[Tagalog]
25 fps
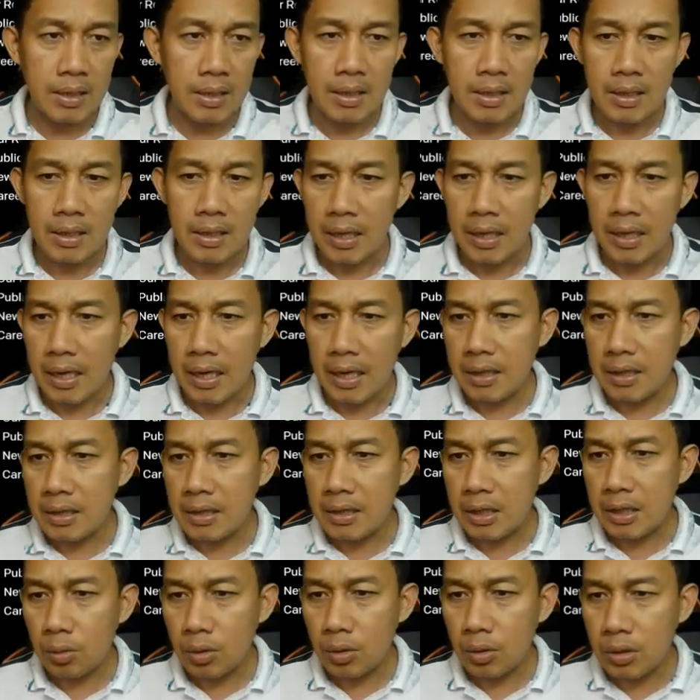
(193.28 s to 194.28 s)
And
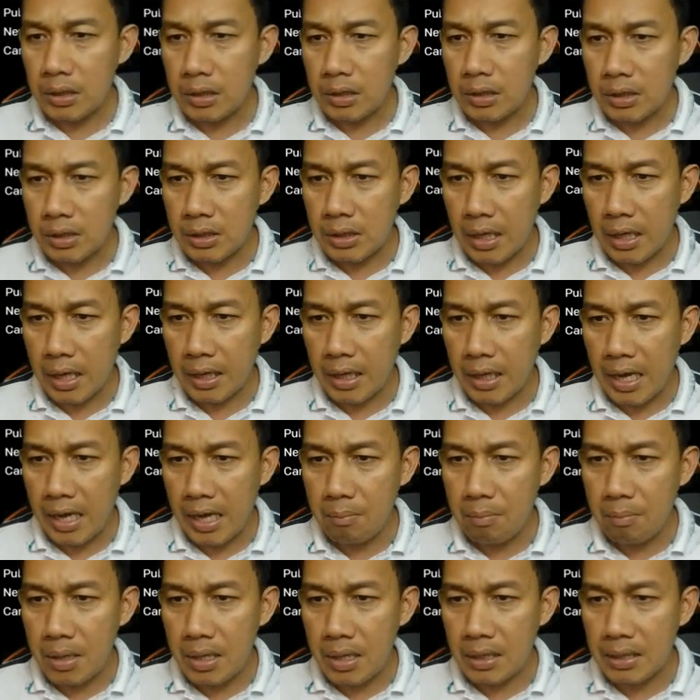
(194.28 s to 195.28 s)
dito sa
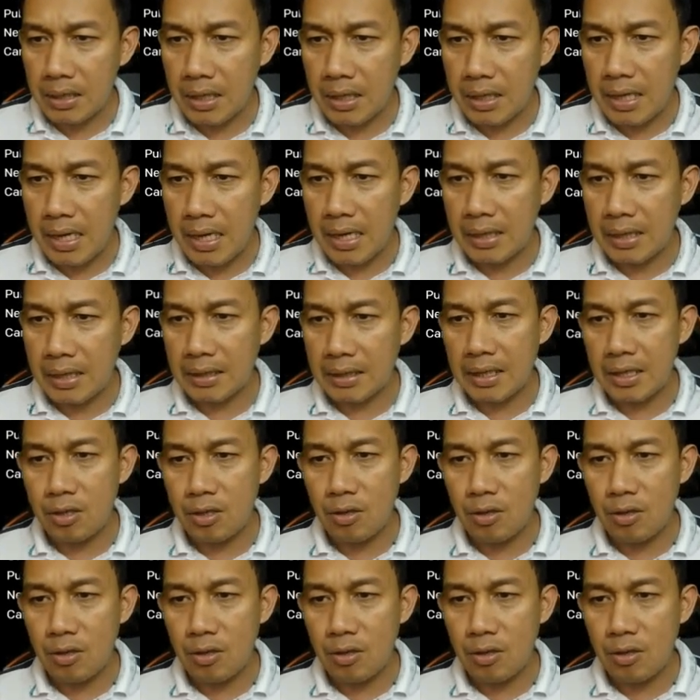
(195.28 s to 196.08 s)
gamitin natin yung